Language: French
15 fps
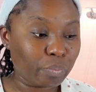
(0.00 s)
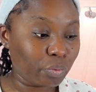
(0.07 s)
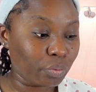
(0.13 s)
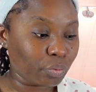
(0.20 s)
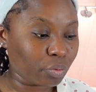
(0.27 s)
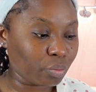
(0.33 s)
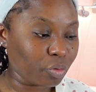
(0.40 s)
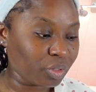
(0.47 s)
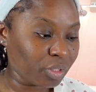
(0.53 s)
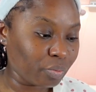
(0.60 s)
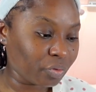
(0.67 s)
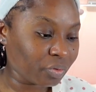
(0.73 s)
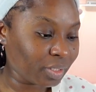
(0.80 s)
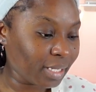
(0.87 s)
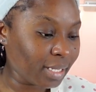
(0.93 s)
pour le commun des
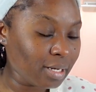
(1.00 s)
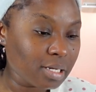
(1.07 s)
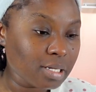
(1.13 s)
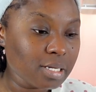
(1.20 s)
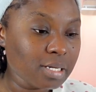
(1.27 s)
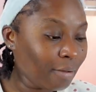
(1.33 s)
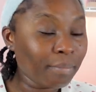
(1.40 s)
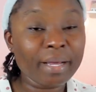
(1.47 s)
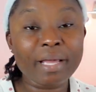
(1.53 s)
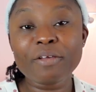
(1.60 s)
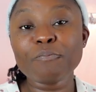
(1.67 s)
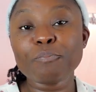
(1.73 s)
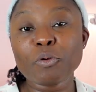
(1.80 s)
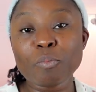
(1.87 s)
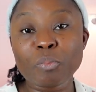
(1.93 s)
mortels.
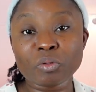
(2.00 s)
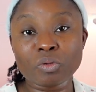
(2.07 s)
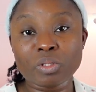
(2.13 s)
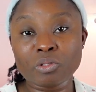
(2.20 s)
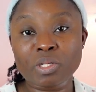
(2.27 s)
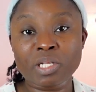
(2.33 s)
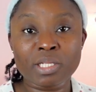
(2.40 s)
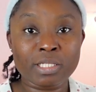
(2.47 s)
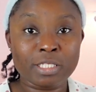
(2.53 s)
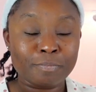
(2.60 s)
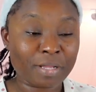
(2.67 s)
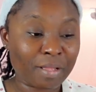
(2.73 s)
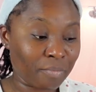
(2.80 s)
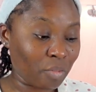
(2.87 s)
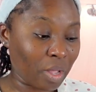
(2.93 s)
Bref, peu importe ton histoire, n'hésite
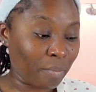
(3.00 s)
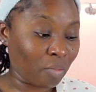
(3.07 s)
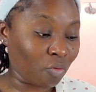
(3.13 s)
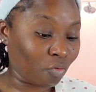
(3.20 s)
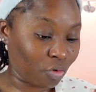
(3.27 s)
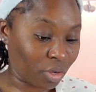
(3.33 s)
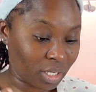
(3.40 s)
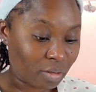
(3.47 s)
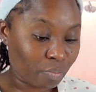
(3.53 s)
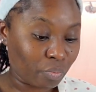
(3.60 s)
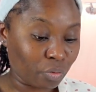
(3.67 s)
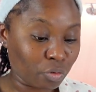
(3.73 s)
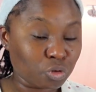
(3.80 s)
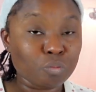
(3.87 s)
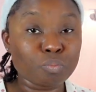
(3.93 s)
pas à m'envoyer
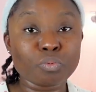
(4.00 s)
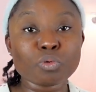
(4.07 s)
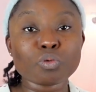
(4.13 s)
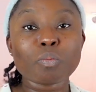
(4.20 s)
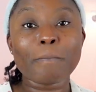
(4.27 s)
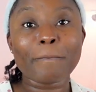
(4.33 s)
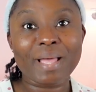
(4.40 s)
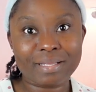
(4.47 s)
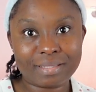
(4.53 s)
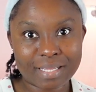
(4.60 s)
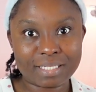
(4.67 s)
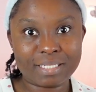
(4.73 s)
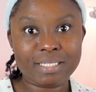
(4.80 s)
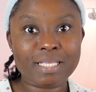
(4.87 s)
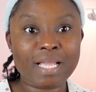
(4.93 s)
pour que je puisse
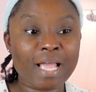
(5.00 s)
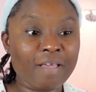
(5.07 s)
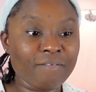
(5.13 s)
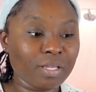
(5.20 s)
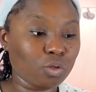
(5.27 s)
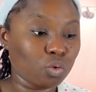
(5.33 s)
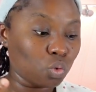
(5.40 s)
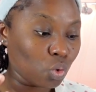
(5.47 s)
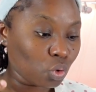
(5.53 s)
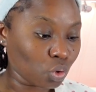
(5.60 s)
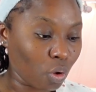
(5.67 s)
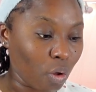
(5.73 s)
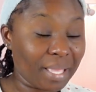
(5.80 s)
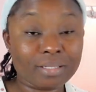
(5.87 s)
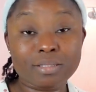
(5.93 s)
partager ça avec
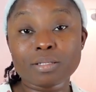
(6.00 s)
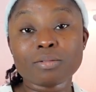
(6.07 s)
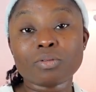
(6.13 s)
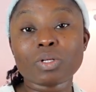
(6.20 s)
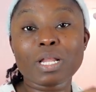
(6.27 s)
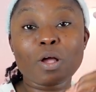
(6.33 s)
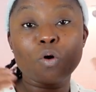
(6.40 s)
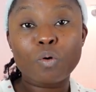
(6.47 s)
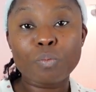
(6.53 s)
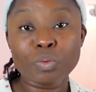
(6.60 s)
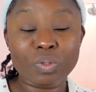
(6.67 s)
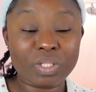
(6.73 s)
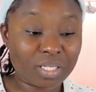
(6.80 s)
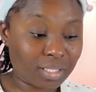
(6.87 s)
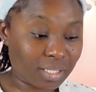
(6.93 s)
d'autres personnes, donc la
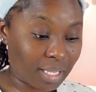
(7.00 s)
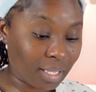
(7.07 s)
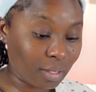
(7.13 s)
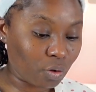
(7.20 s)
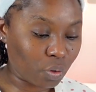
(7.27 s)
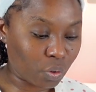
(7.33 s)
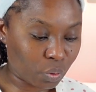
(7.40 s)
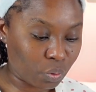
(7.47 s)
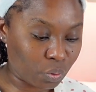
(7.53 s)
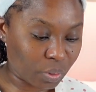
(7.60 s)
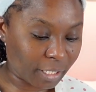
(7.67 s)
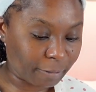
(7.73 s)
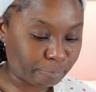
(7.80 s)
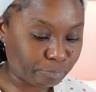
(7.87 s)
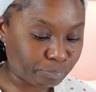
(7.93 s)
communauté des colorés.